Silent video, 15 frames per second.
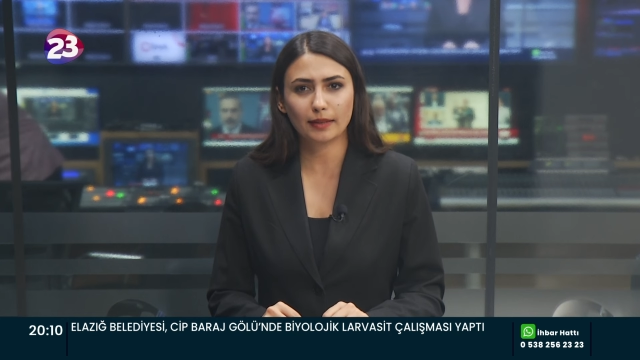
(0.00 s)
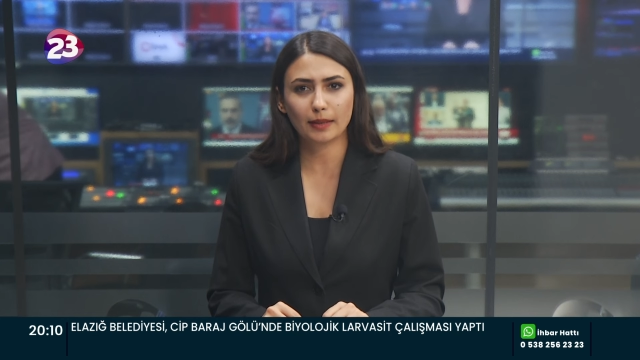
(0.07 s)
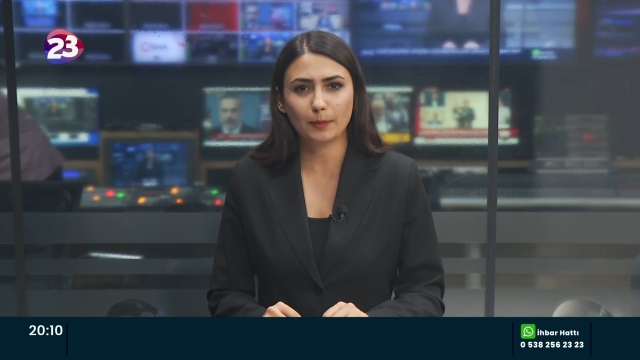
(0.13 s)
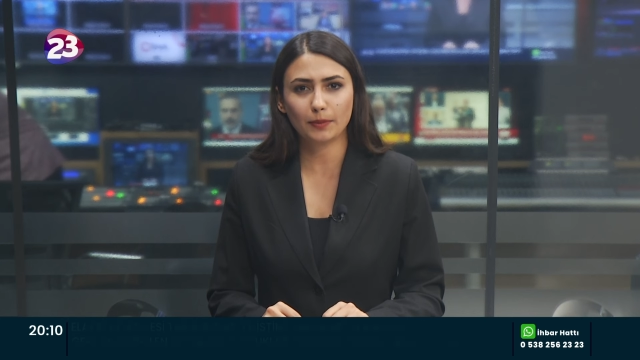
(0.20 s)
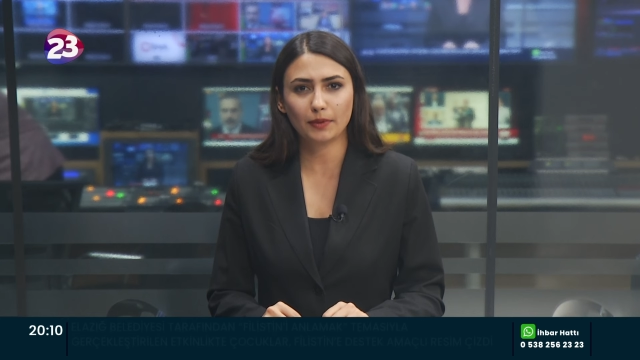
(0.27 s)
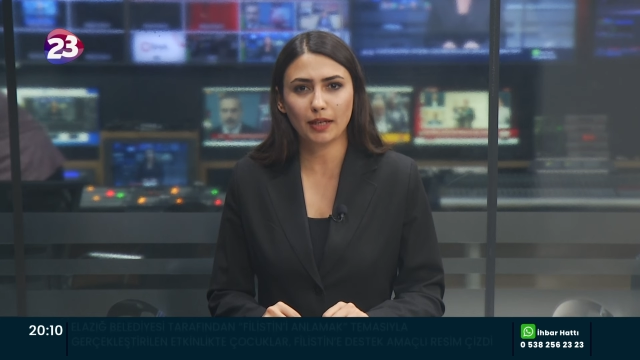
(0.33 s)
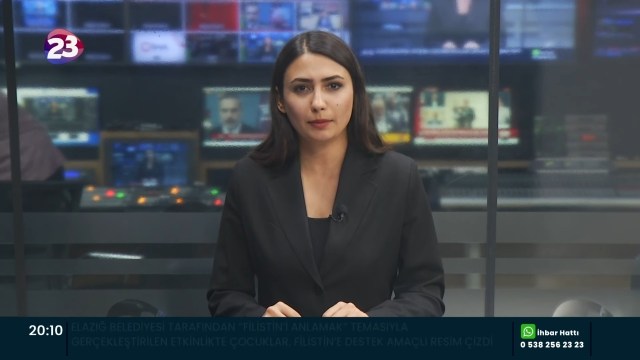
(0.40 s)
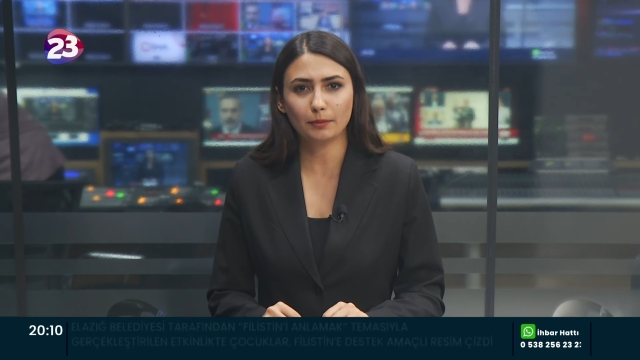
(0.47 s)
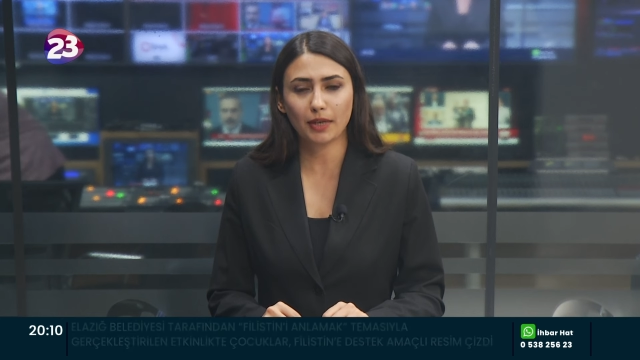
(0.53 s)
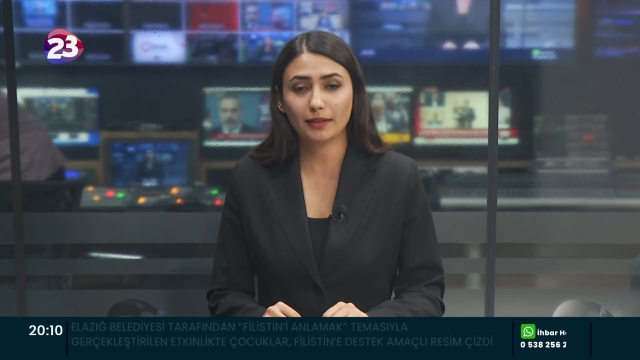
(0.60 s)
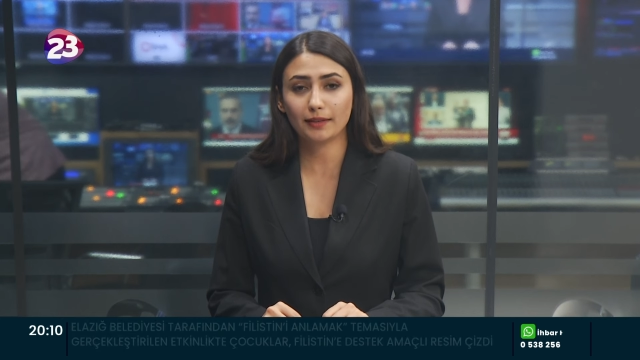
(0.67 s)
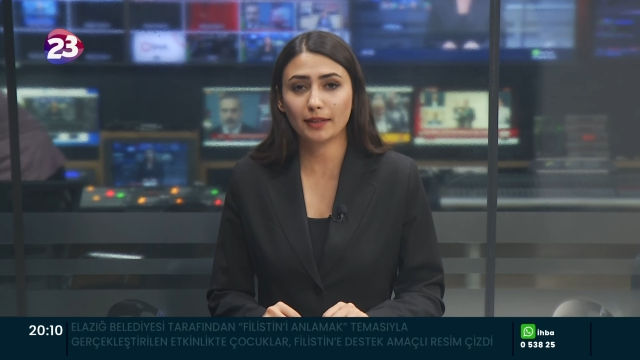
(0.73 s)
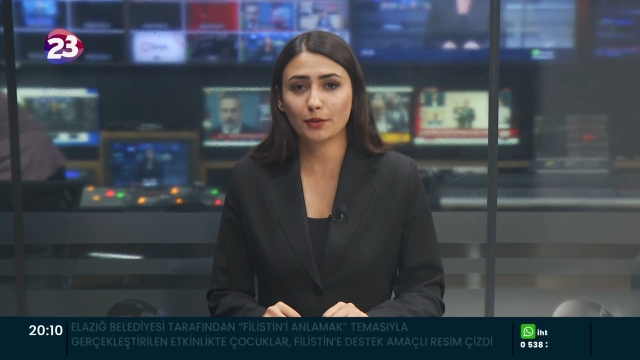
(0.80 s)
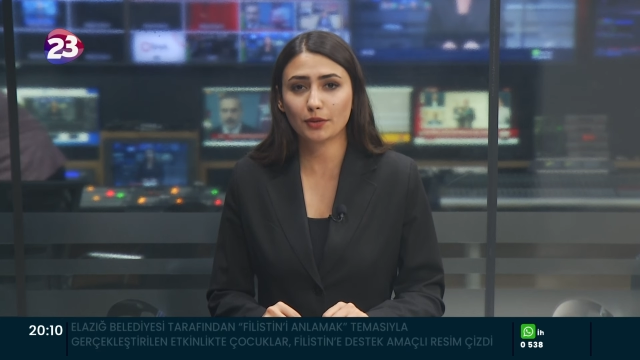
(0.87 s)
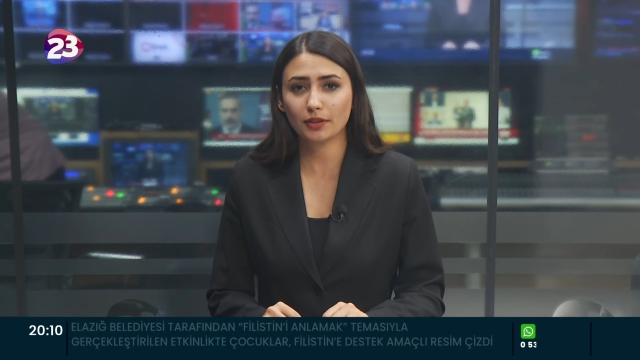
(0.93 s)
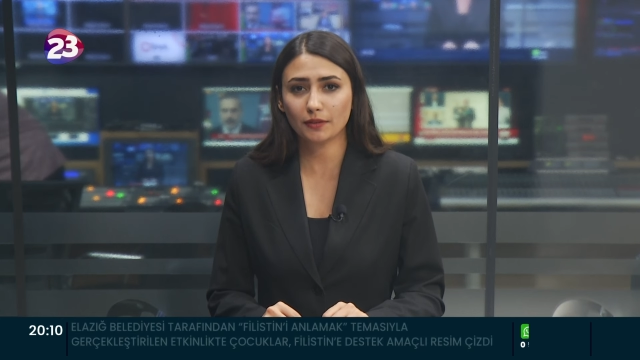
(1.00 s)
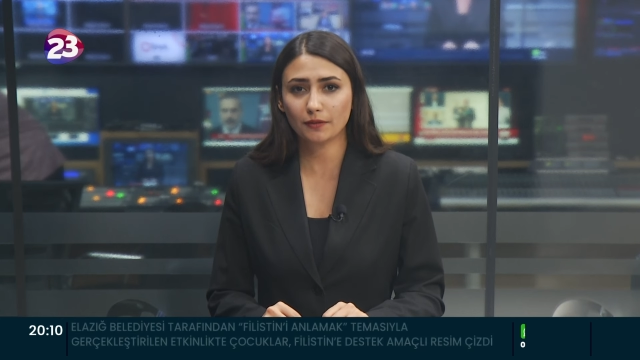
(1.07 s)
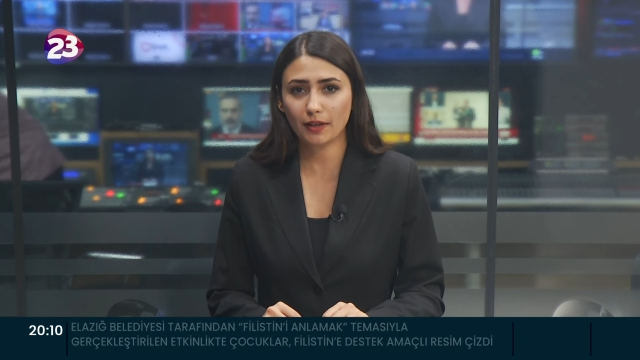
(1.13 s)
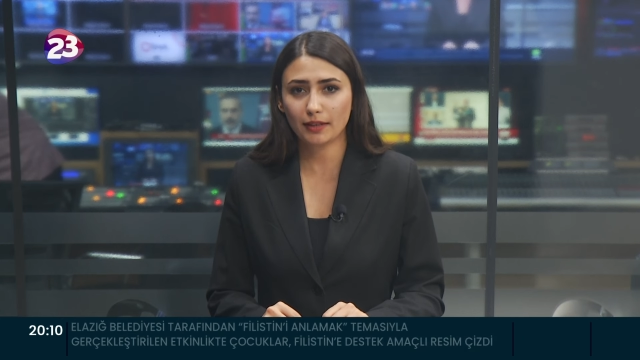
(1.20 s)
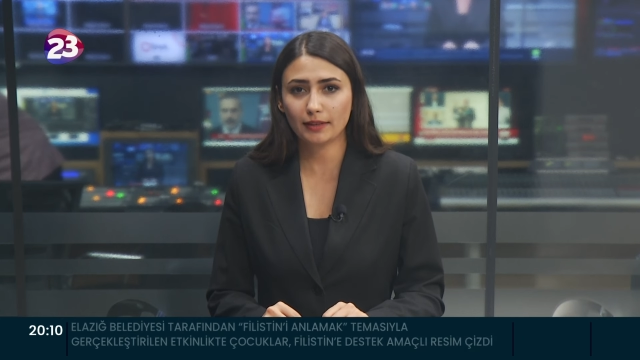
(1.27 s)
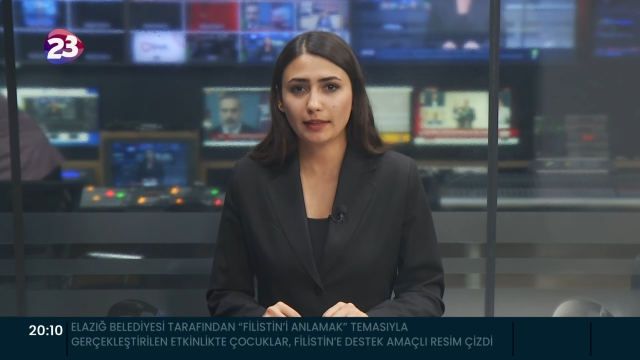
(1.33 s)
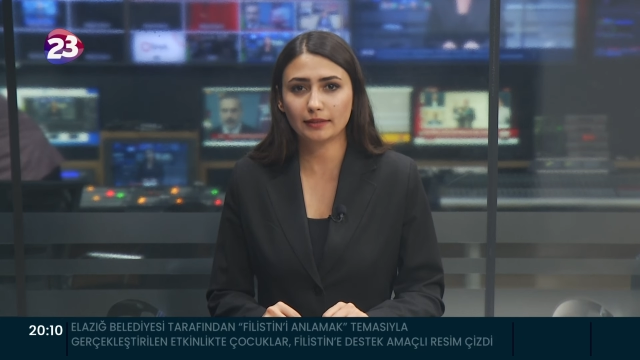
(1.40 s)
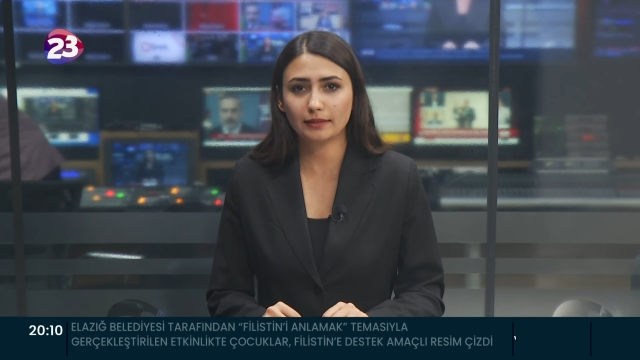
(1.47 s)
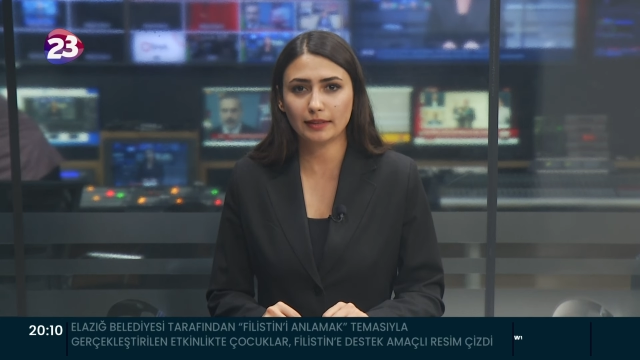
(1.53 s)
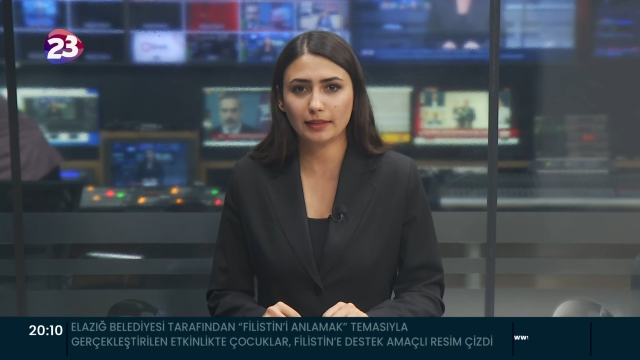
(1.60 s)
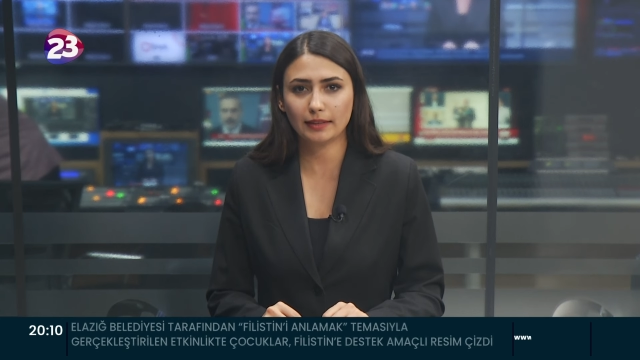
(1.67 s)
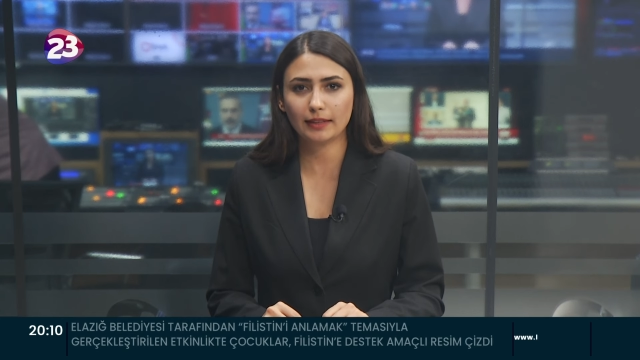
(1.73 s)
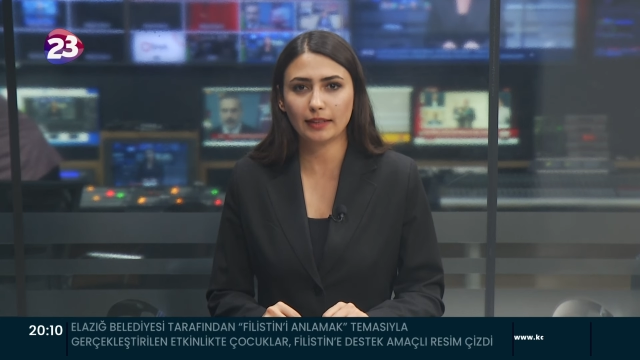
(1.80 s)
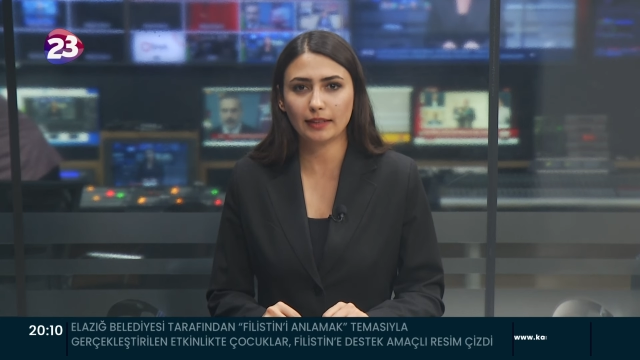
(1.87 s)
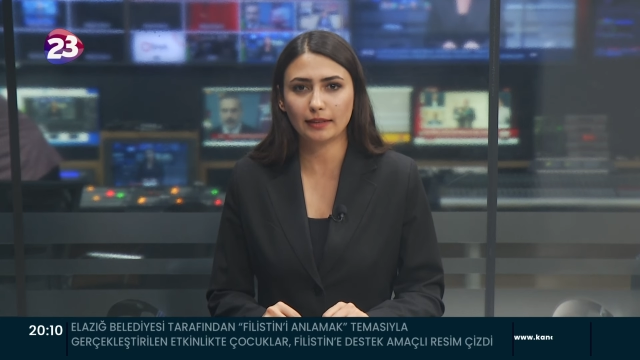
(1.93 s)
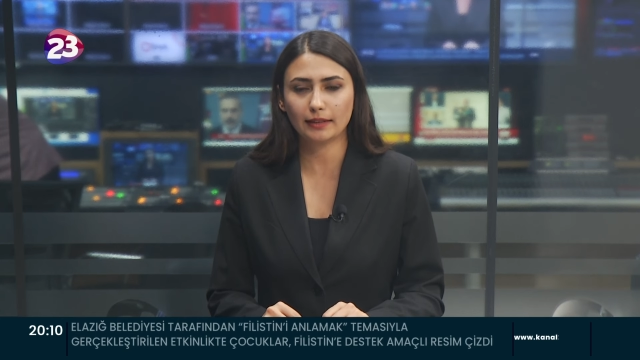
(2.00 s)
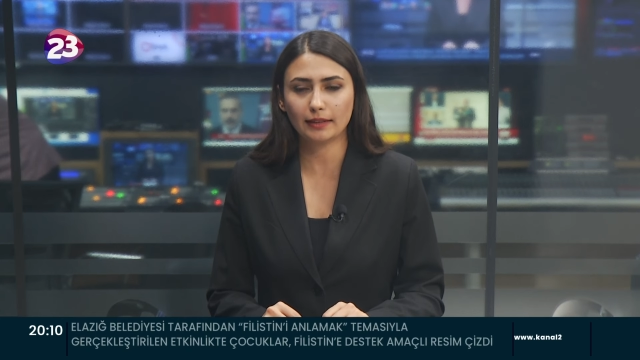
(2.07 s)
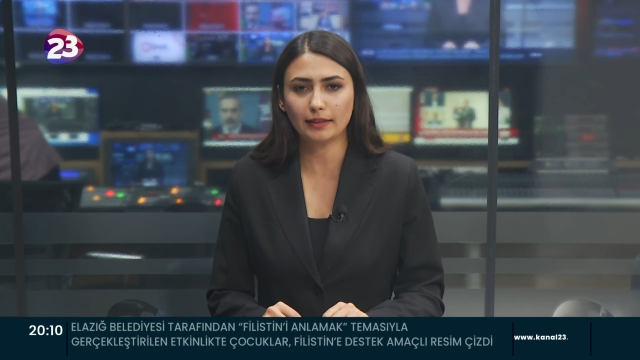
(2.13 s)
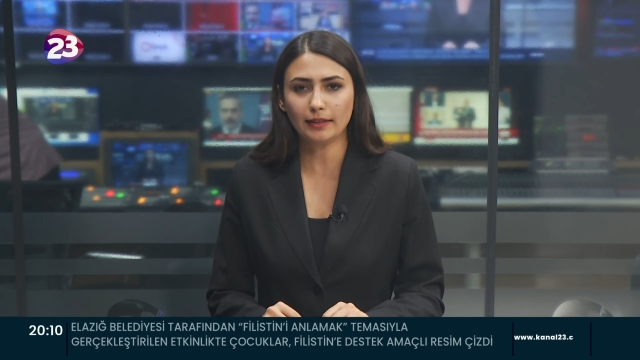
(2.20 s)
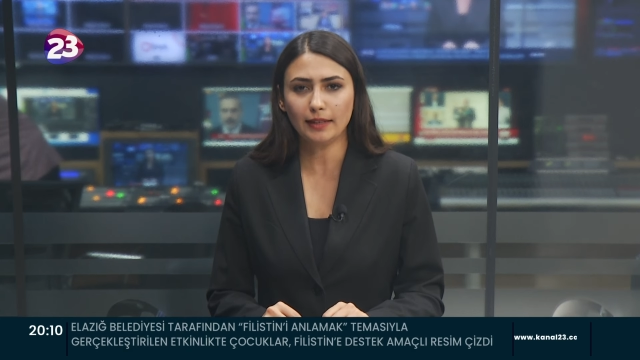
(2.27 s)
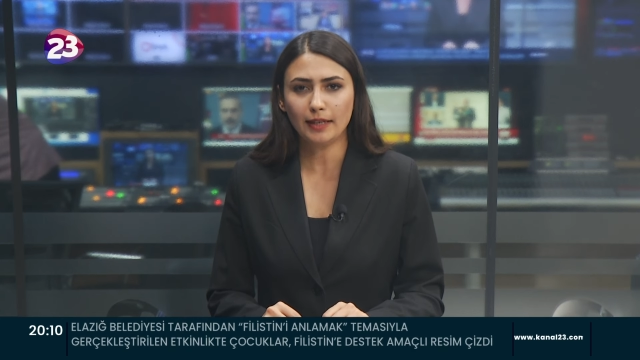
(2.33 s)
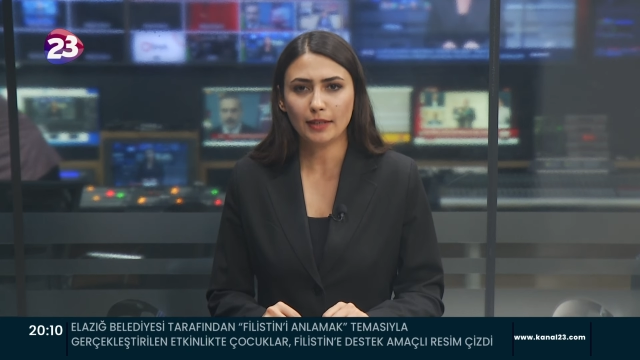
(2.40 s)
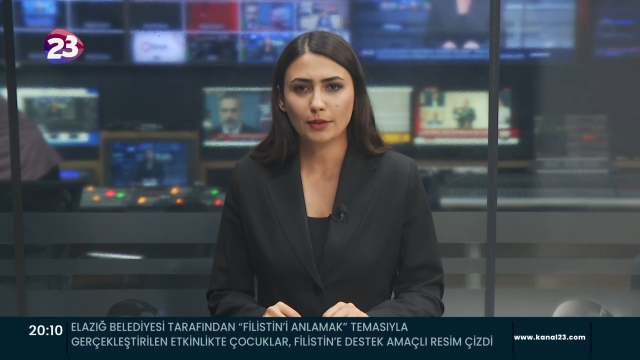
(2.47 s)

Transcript: yapılan madencilik faaliyetleriyle ilgili